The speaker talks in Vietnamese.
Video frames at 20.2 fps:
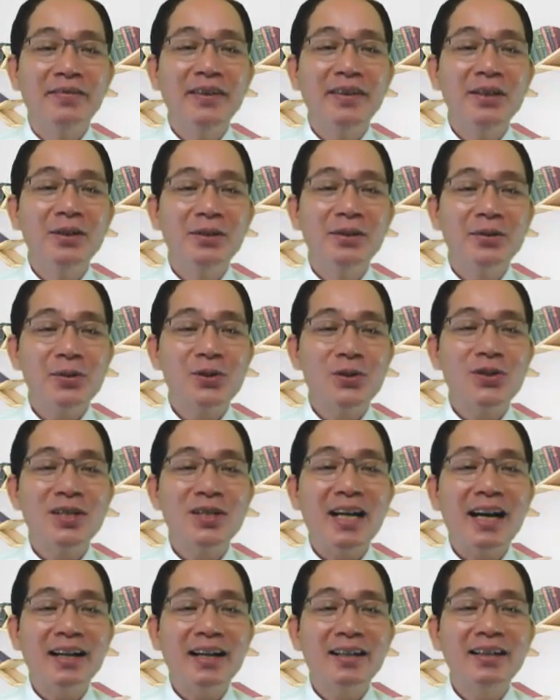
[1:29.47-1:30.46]
Ví dụ
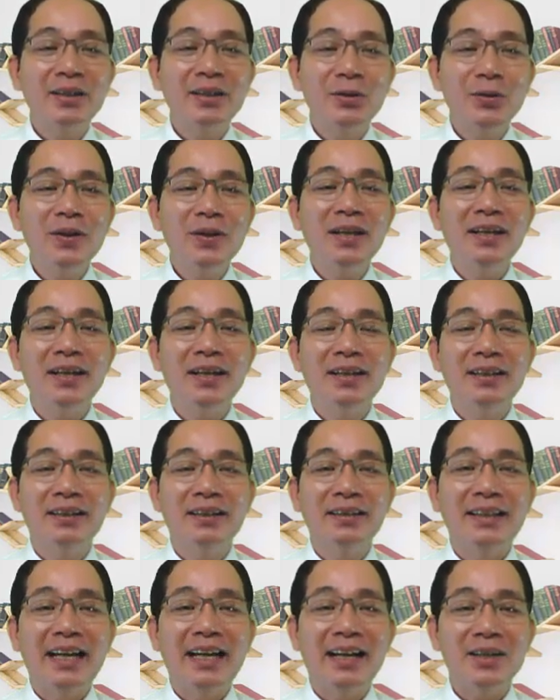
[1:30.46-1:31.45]
xa cơ yue,
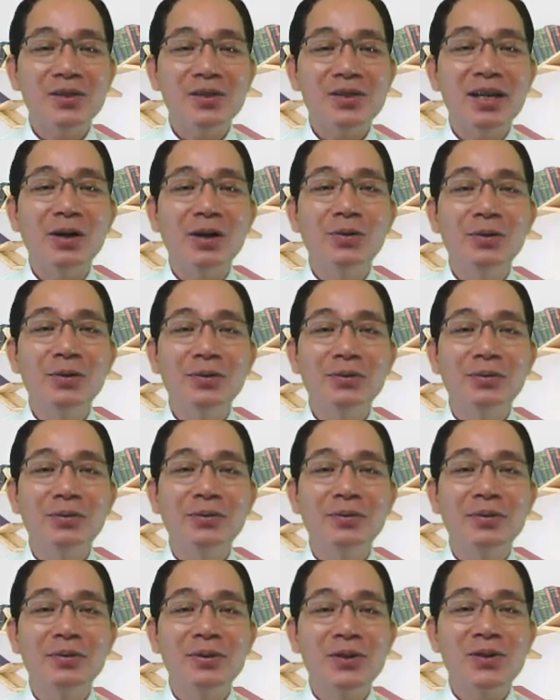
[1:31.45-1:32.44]
tháng sau.
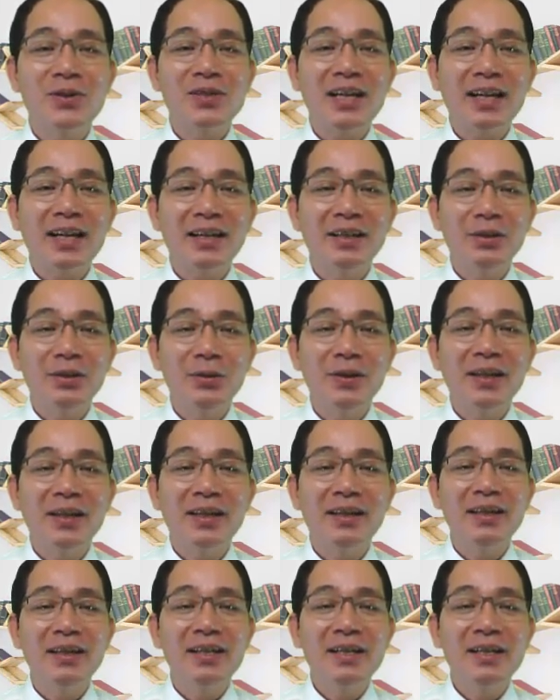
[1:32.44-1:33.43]
Xa cơ
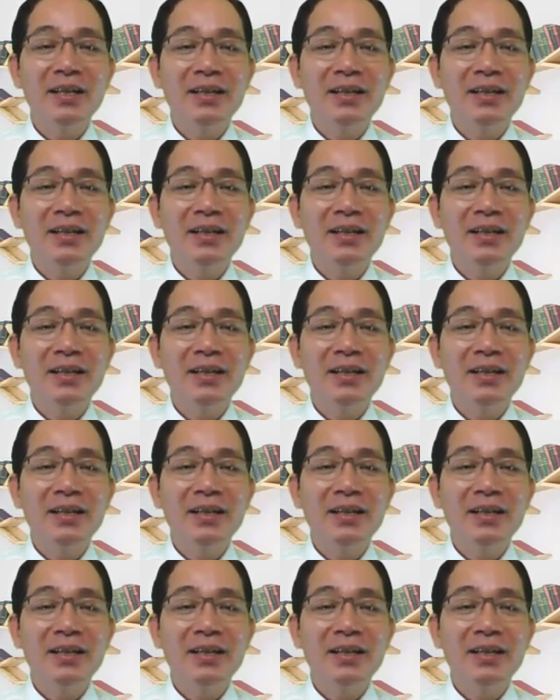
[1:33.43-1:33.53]
yue.